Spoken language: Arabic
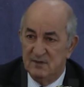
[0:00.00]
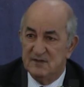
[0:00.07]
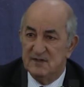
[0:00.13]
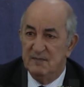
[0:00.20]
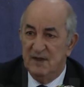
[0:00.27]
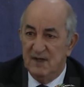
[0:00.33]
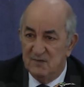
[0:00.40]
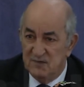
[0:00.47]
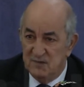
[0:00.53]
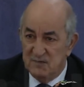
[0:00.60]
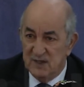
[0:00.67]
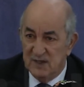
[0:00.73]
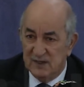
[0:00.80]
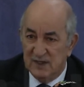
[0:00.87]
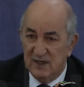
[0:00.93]
70%
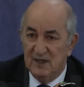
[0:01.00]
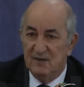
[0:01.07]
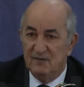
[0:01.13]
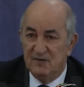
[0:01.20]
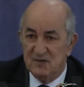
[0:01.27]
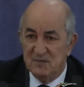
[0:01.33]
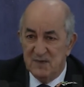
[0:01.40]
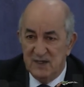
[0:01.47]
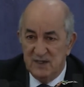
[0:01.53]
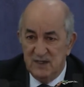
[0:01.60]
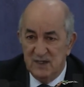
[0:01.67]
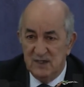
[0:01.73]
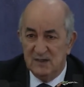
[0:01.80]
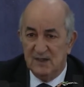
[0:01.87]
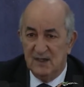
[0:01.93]
كان لها في
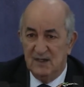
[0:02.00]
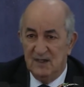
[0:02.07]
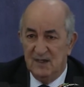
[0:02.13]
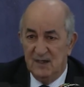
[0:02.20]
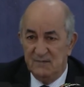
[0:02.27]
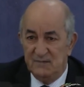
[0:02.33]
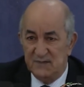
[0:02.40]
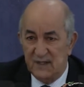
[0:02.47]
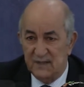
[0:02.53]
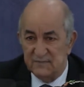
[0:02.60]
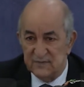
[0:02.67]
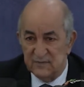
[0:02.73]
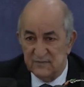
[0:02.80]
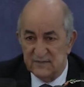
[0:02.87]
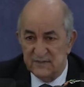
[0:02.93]
80 كان لها في
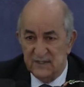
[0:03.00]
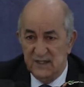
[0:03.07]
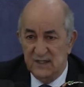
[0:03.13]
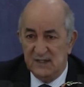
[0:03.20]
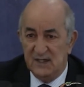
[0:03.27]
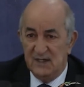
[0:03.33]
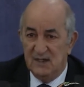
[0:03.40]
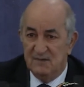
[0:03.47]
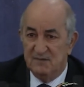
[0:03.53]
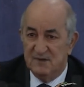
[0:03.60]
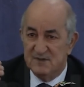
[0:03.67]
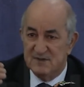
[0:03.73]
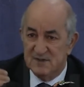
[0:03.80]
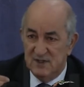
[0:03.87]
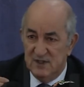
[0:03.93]
95 كان لها في
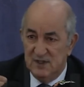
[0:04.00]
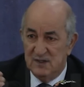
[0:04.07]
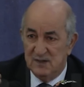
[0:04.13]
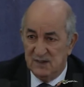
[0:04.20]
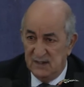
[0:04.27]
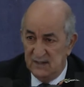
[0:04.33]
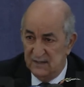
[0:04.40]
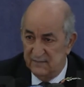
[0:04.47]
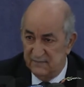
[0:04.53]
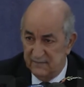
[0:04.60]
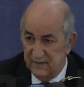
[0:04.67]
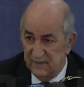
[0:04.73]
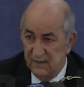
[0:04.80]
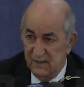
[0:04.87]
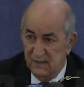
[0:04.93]
90 كان لها
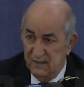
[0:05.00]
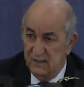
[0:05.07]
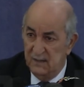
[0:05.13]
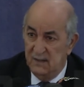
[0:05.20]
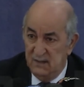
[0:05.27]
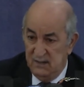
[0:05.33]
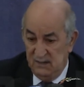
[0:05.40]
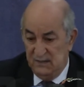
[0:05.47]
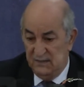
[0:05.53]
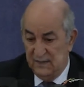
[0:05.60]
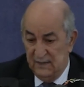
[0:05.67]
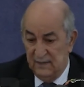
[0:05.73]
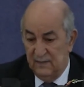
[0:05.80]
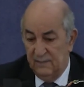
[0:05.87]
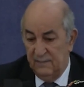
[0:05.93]
في
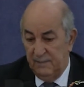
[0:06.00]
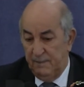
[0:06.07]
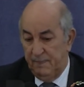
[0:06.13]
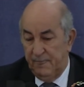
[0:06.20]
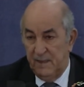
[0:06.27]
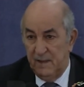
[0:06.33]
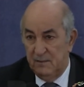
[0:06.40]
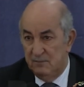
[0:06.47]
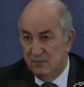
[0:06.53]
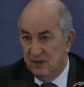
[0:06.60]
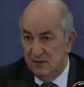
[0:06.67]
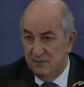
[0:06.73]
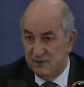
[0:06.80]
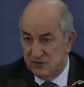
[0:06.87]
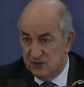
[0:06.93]
اذا
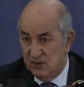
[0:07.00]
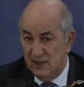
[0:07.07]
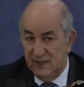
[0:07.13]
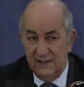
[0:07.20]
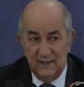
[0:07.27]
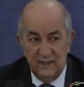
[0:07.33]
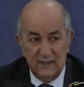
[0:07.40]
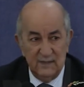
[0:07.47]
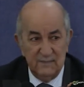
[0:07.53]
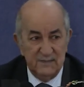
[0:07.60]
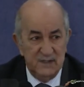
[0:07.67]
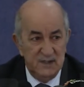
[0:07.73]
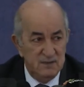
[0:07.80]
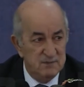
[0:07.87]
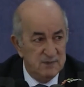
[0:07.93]
بالسرعه اللي
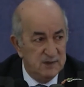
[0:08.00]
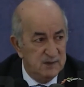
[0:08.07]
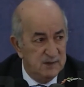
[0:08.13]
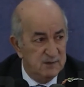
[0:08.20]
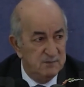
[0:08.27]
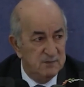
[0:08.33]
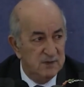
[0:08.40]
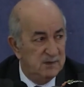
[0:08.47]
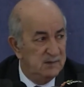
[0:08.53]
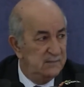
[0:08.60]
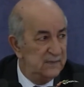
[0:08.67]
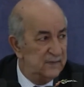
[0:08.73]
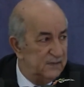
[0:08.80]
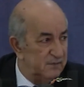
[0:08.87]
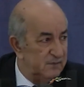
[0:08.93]
طلبتها من من
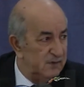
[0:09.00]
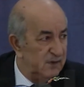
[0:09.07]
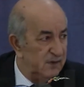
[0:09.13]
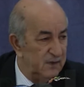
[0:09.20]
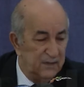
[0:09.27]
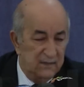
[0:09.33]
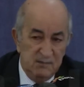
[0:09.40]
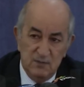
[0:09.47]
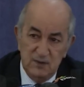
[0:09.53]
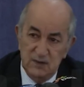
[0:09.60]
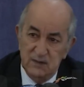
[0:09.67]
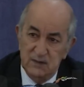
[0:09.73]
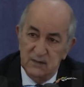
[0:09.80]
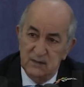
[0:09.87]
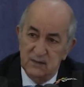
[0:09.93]
من
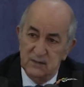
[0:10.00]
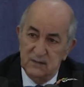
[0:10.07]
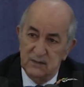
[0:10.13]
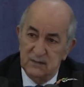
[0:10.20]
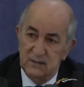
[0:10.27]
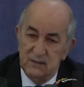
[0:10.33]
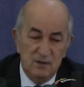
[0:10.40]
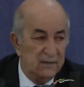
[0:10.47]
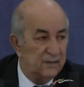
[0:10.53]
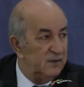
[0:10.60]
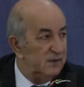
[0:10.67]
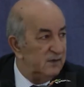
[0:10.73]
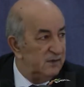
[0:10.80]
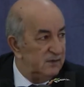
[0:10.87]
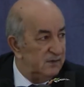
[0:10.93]
من
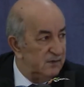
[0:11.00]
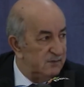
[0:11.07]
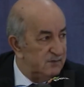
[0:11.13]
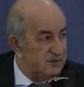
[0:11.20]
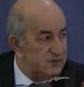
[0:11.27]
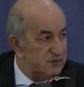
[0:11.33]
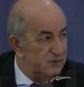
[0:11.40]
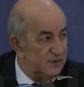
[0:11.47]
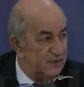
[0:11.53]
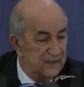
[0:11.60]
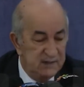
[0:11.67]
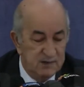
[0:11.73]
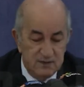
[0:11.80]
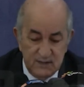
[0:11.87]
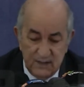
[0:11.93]

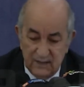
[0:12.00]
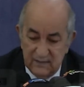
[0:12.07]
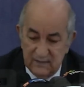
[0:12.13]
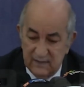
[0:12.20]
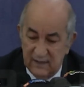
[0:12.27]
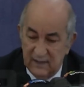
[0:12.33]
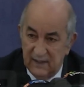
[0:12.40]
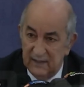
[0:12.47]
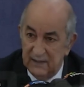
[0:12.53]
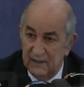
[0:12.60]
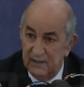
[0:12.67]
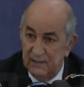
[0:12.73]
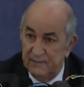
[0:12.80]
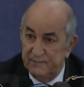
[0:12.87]
المسؤولين نتاع نتاع عدل